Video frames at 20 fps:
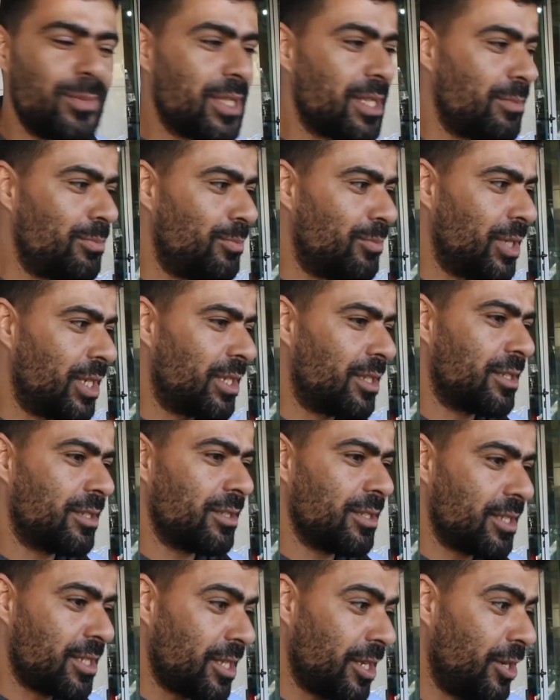مسمن
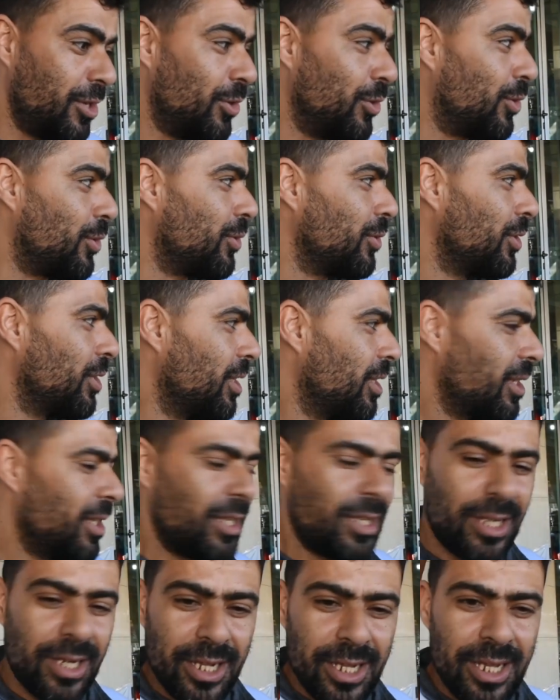سلو
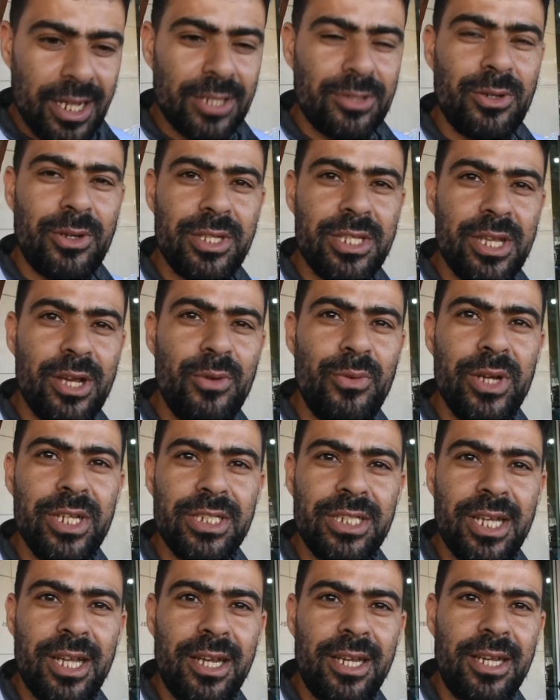القاطو حتى هو
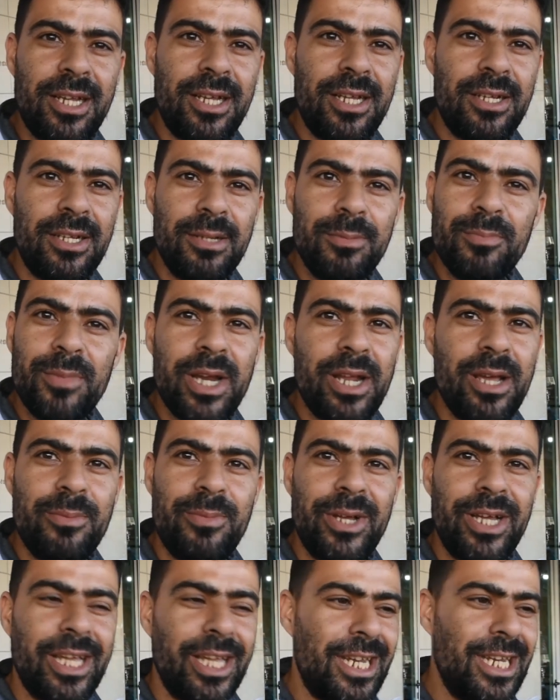ان شاء الله
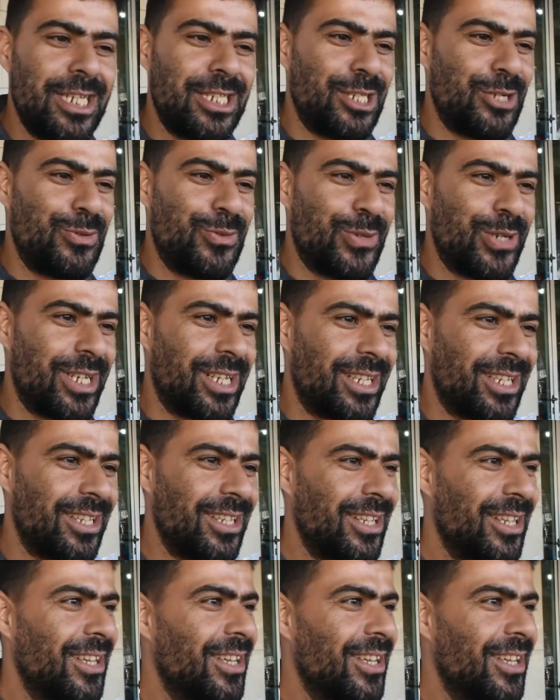مرحبا غير يجيوها